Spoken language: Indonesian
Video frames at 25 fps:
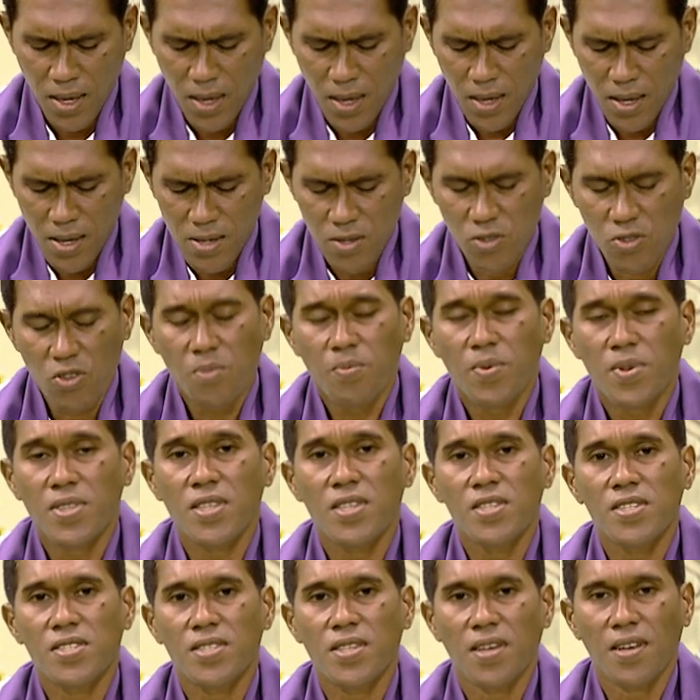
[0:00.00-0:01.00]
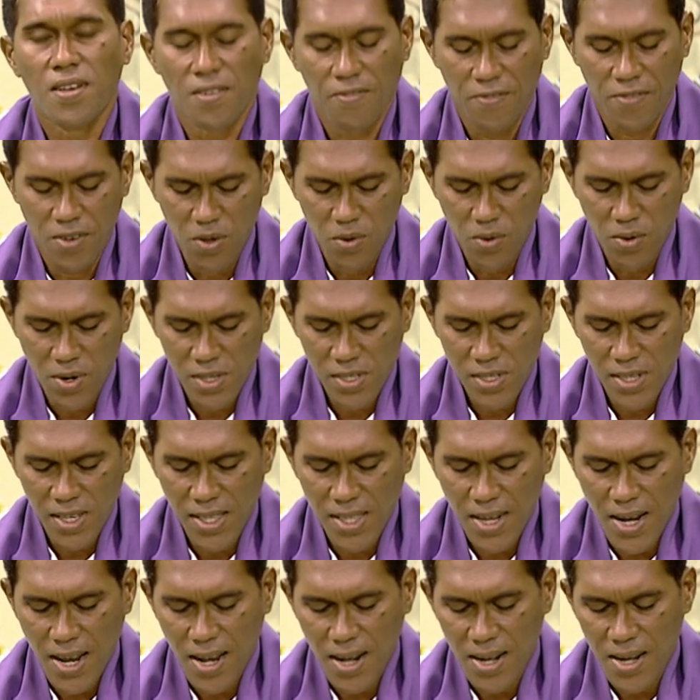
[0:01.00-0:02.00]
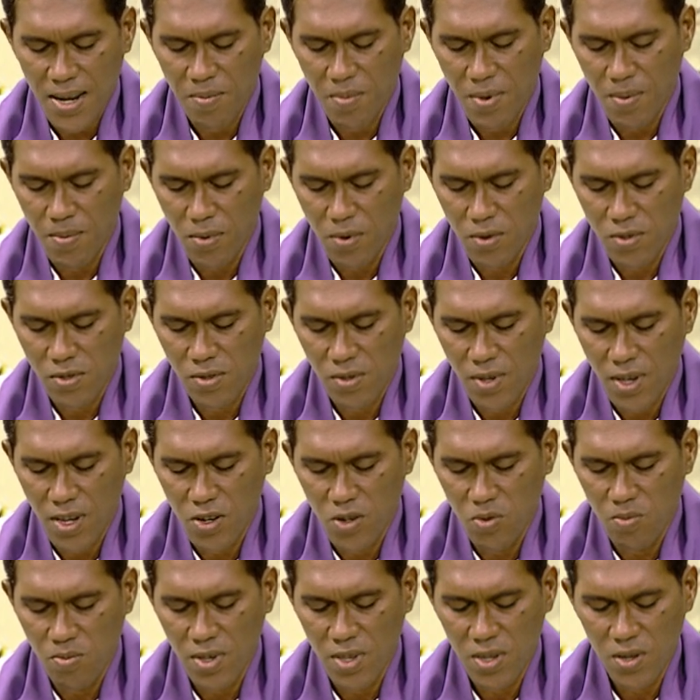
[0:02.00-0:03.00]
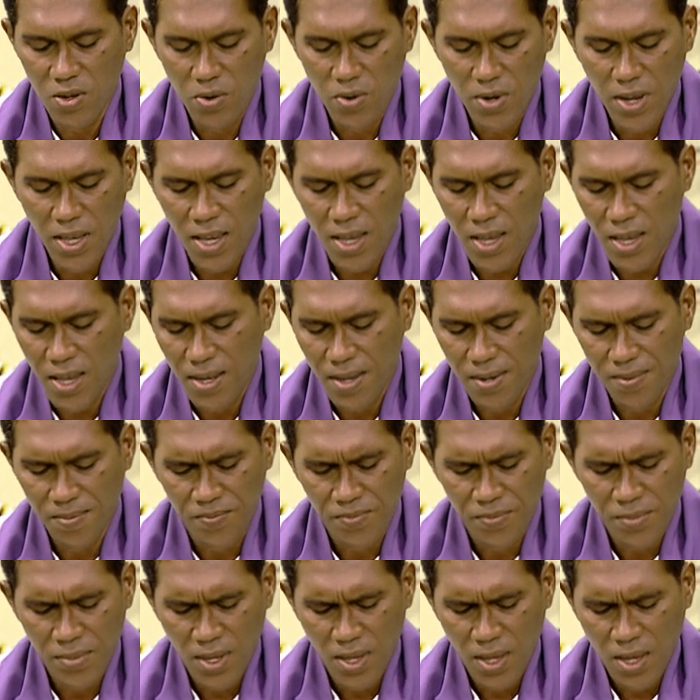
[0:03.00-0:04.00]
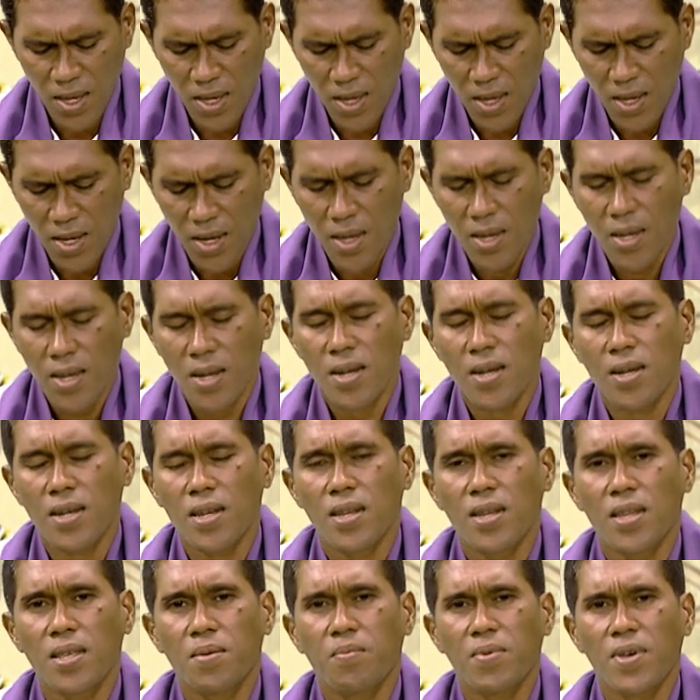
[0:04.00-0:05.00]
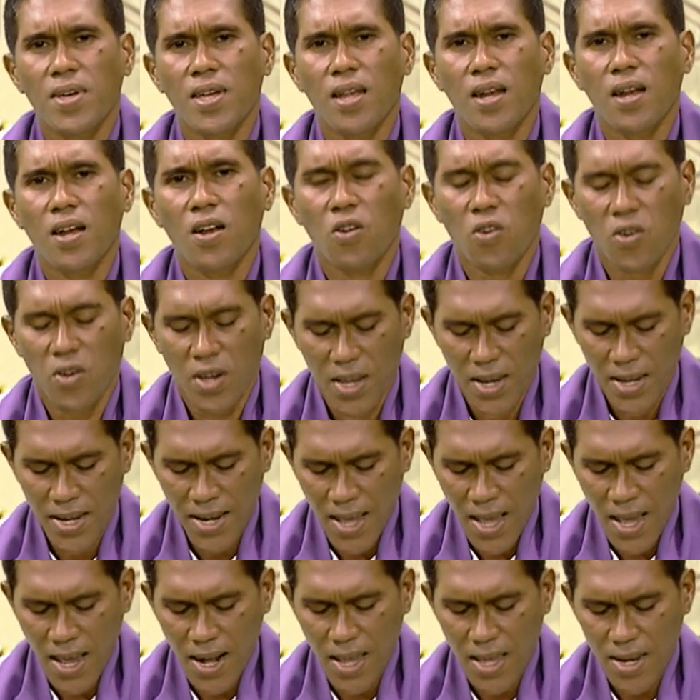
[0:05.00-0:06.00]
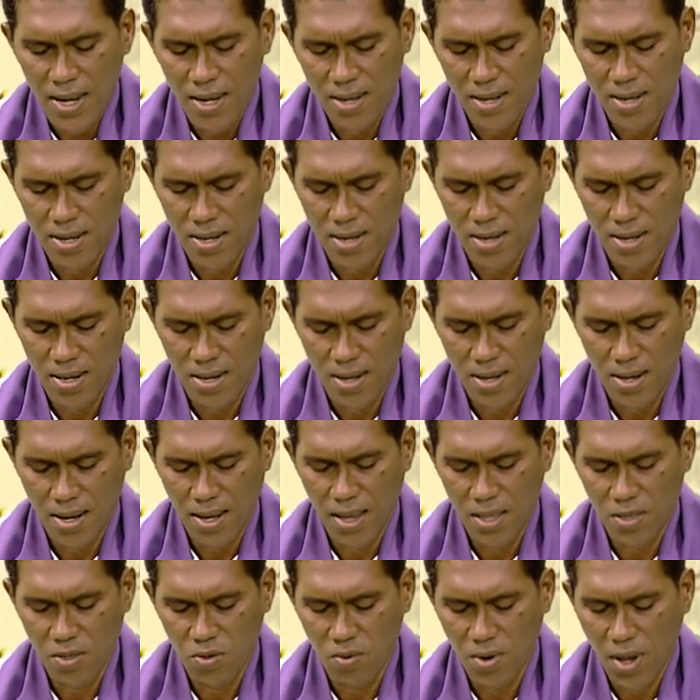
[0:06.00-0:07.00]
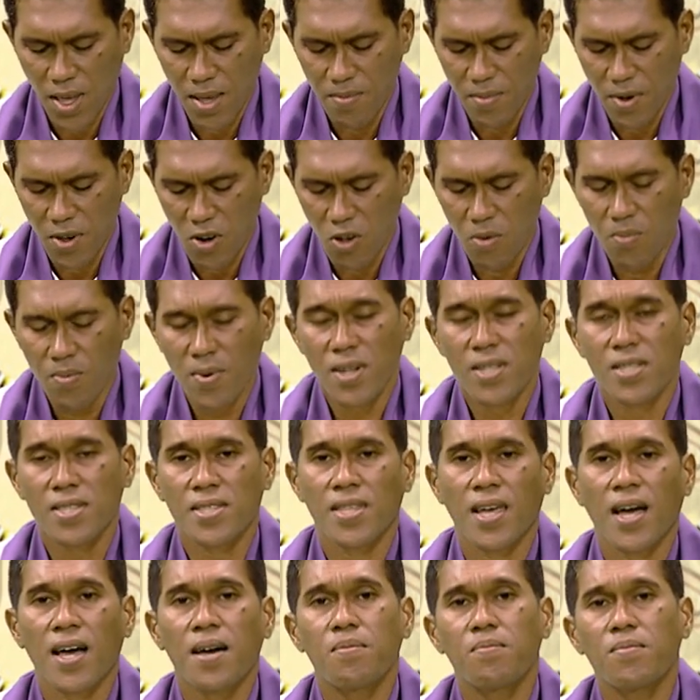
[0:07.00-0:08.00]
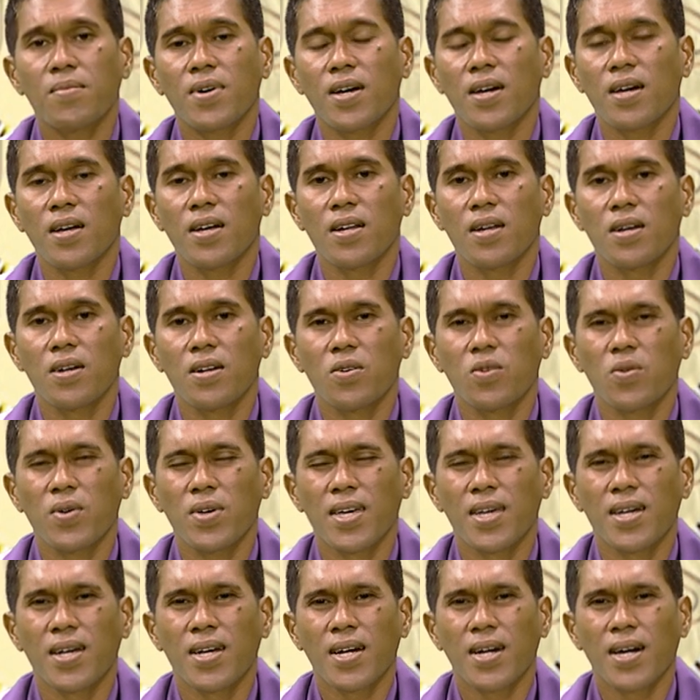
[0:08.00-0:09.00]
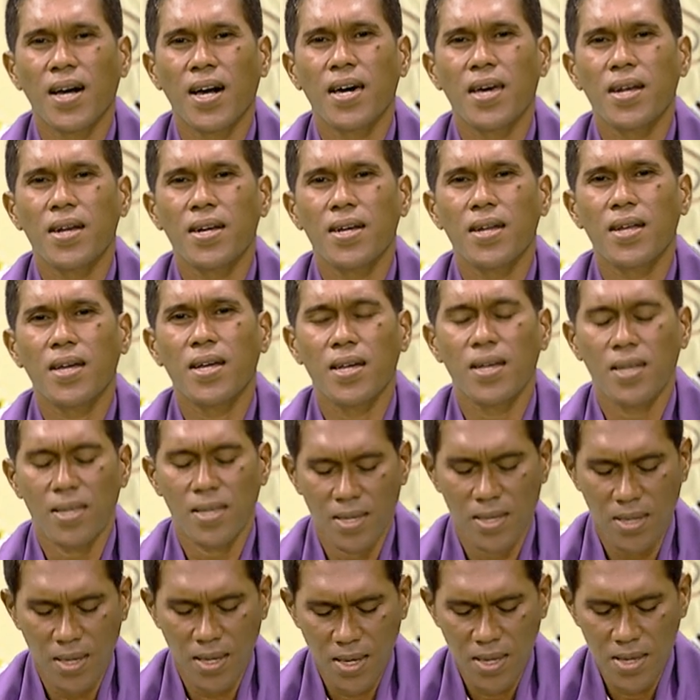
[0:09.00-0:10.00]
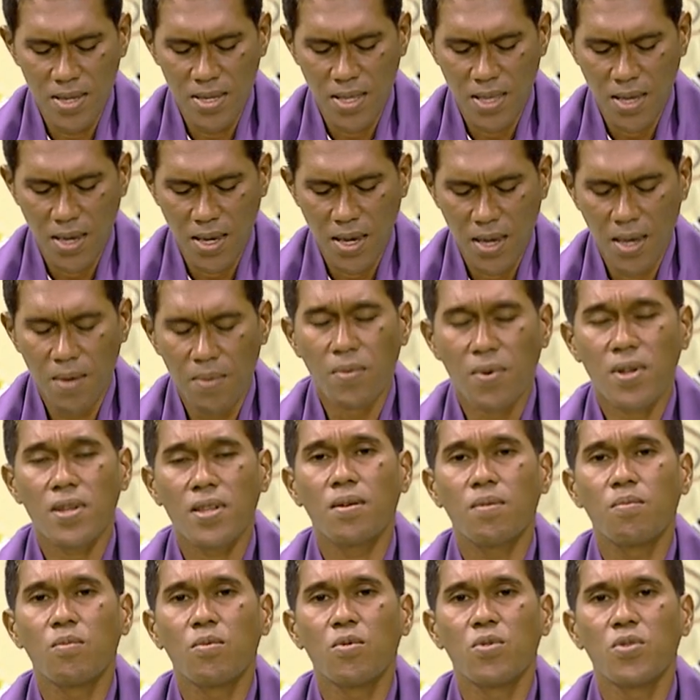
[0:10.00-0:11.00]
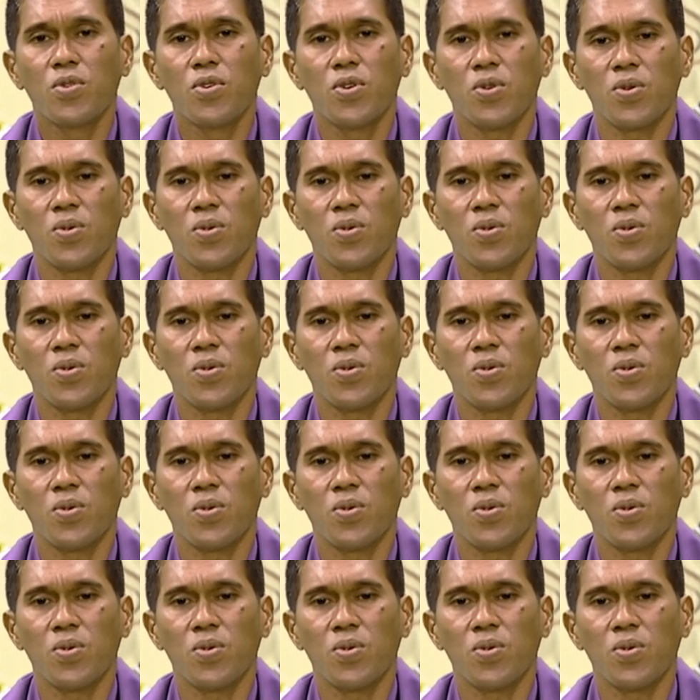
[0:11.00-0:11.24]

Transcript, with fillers: John Batista, figura sentral nebe musuh ya domingo ne, nebe dalan atau lain maromak tama no engkarna ya ita eman ya mundu.